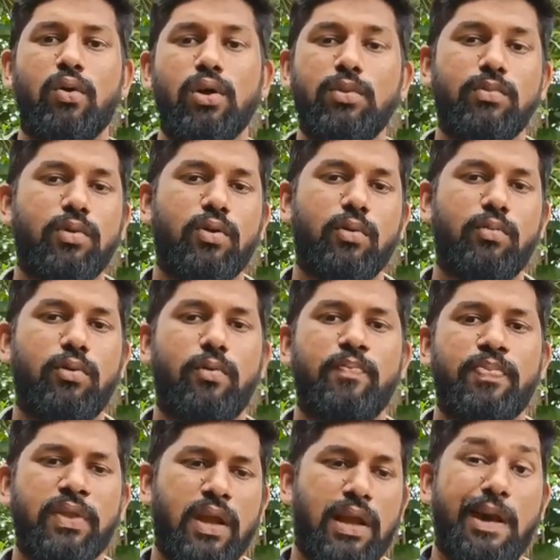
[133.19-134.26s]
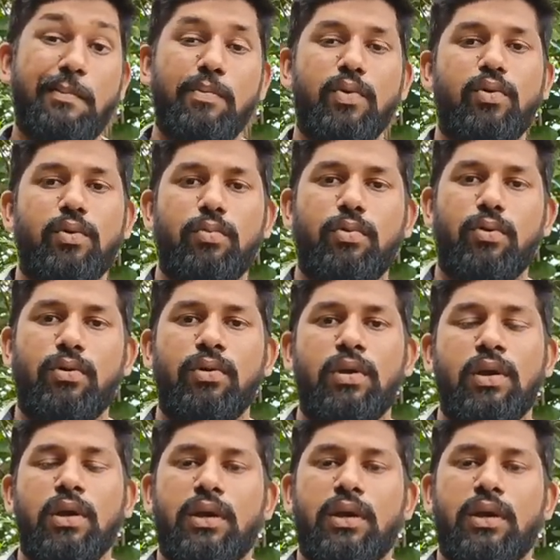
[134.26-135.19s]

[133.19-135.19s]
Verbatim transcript: கோதுமை கொடுப்போம் கம்பு கொடுப்போம்